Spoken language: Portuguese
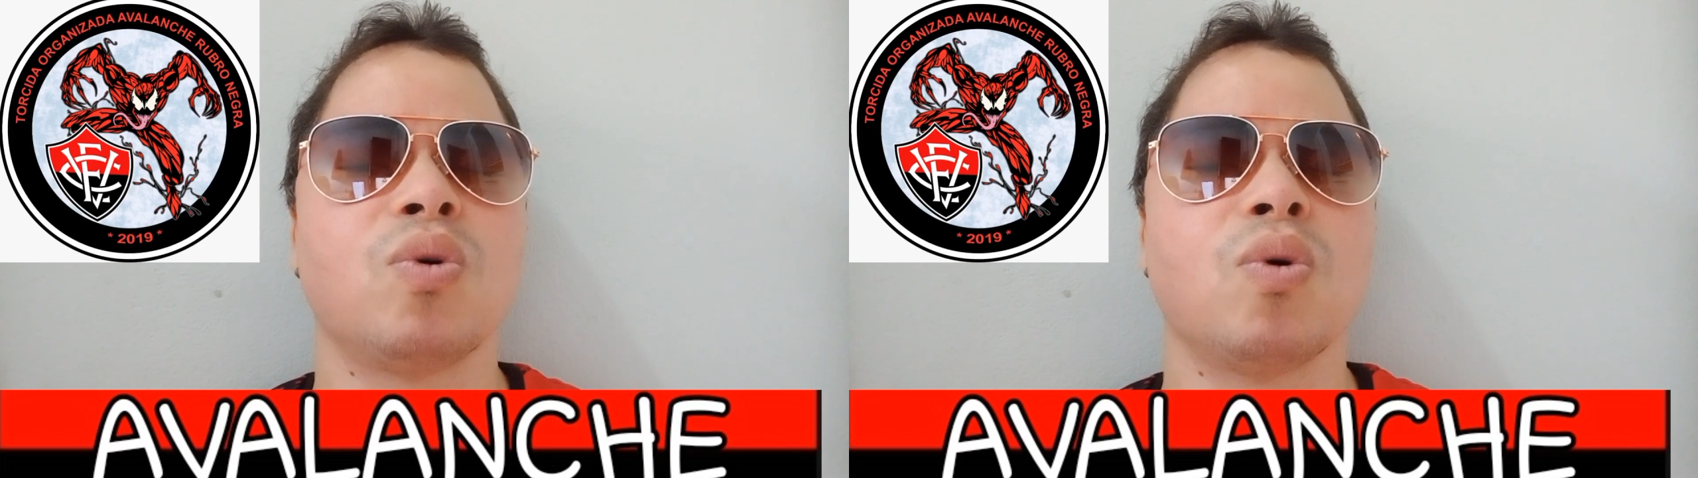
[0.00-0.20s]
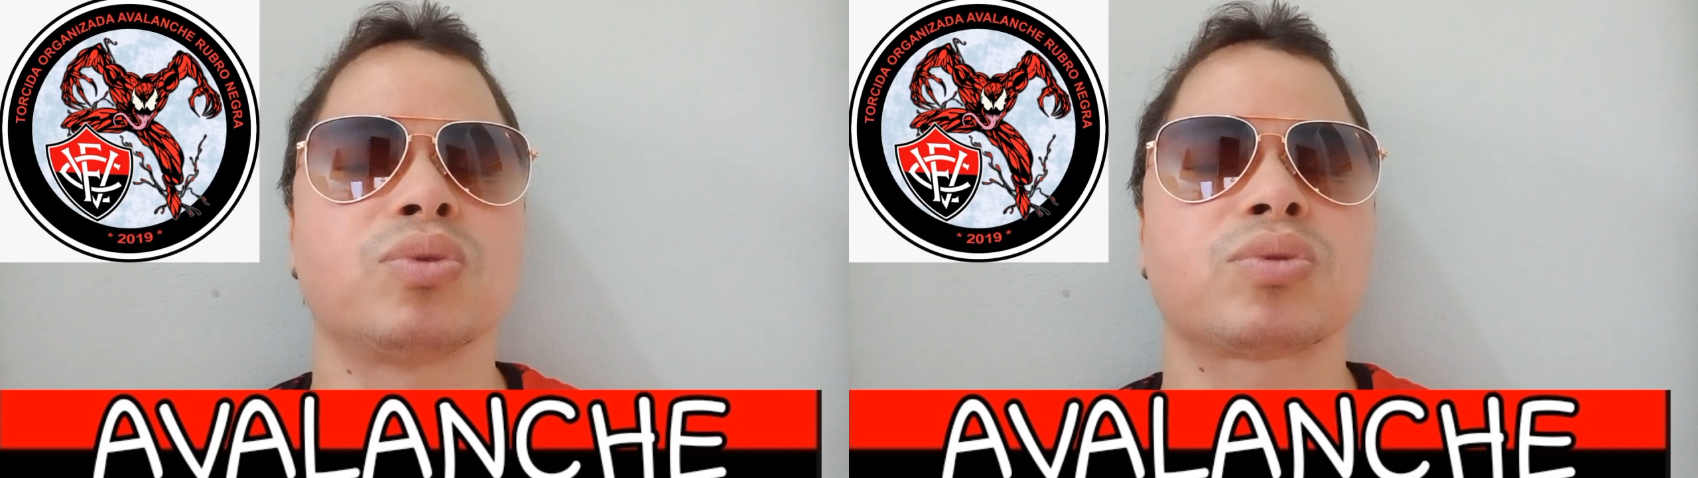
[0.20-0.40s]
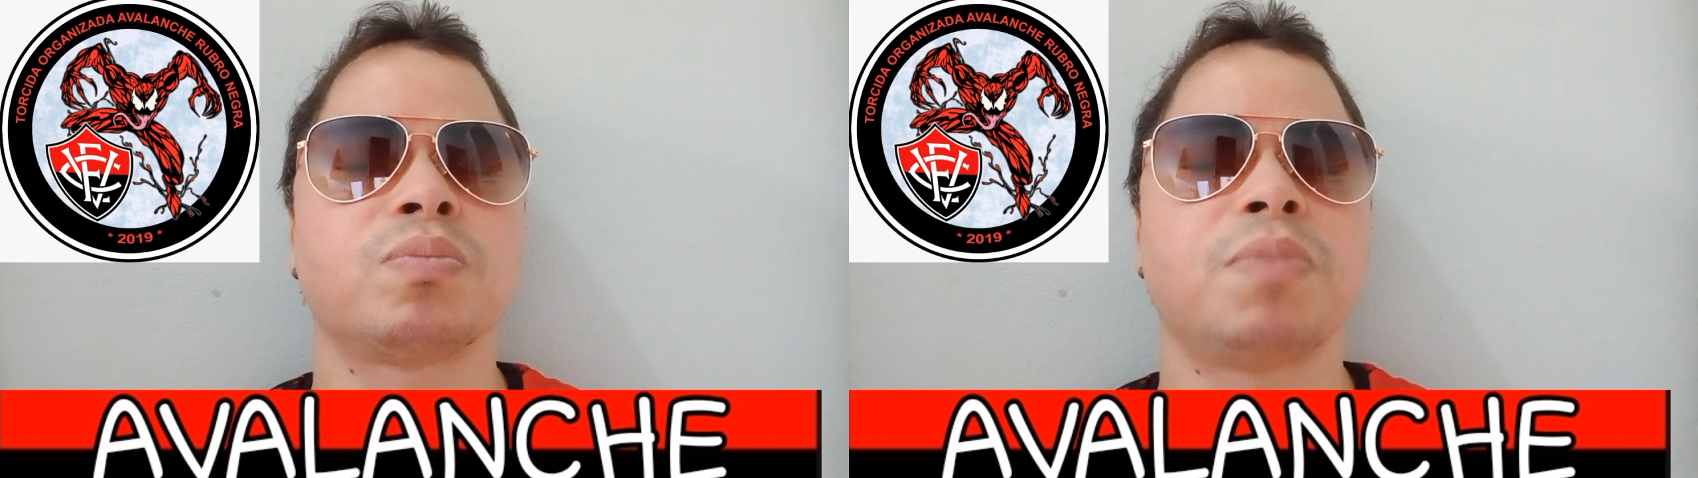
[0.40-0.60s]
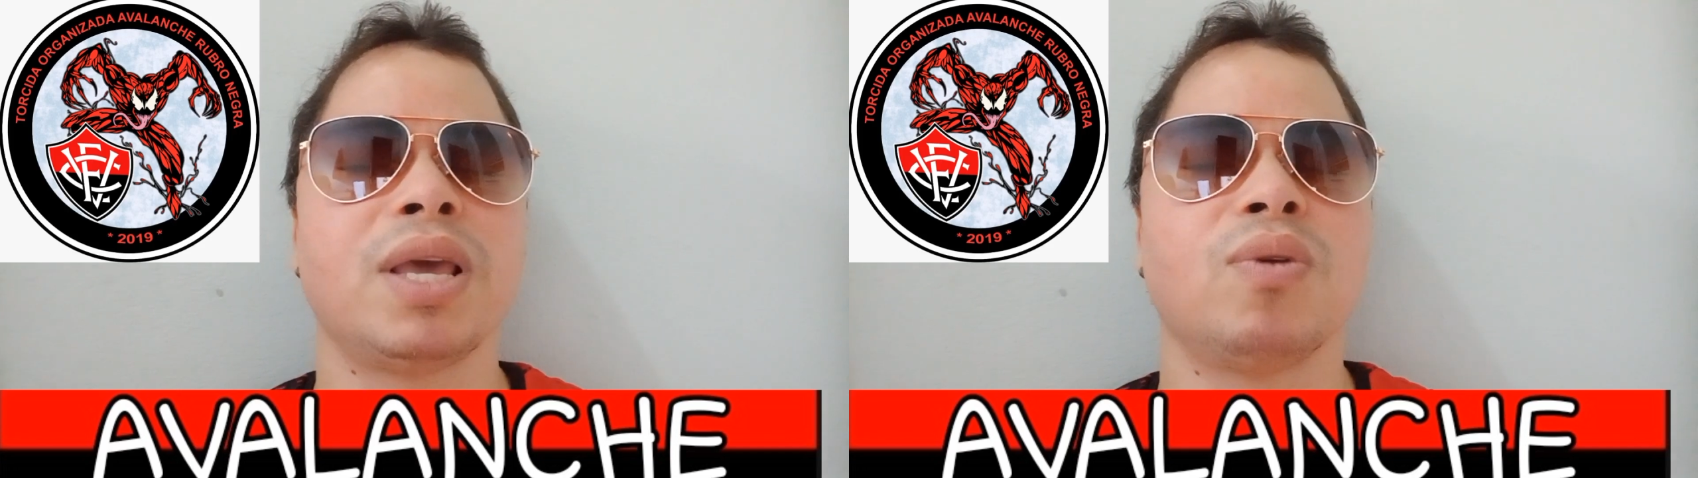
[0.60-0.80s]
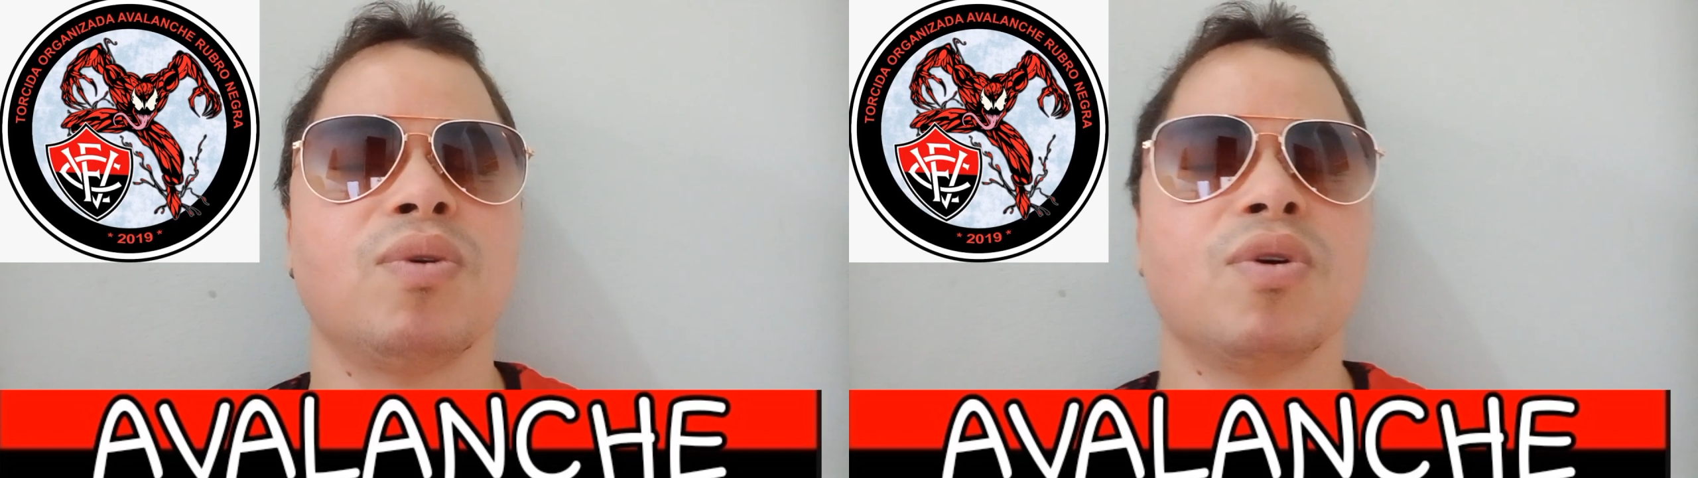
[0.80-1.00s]
gols
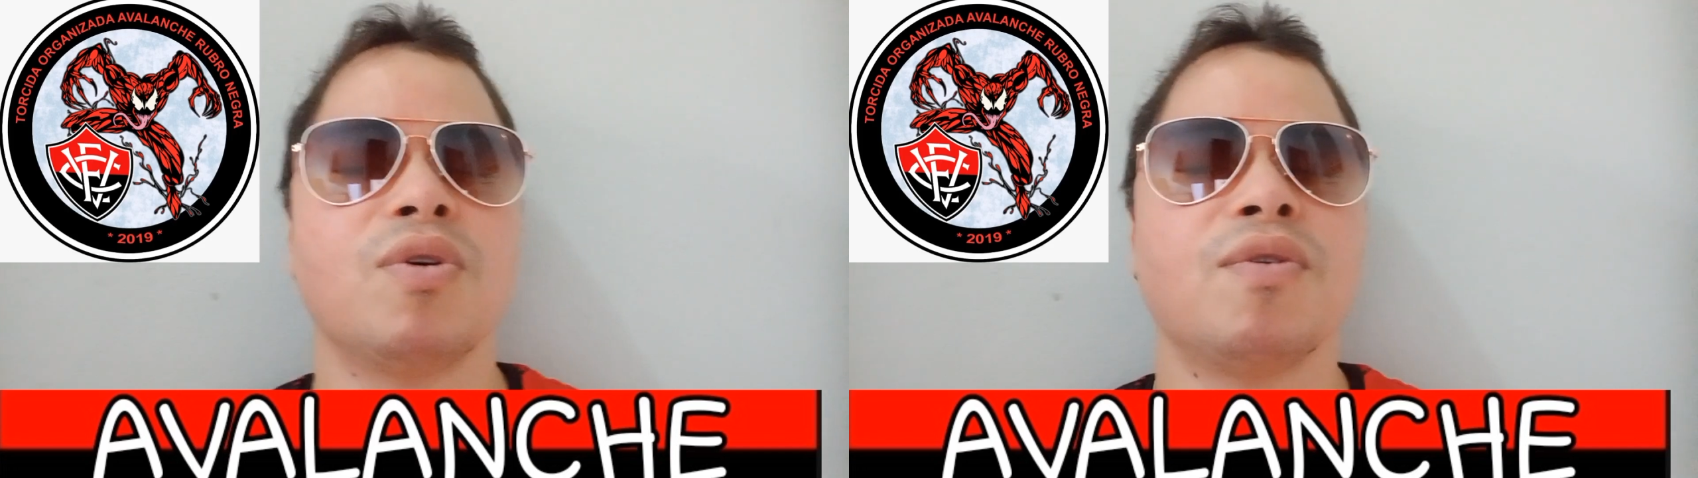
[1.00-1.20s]
pelo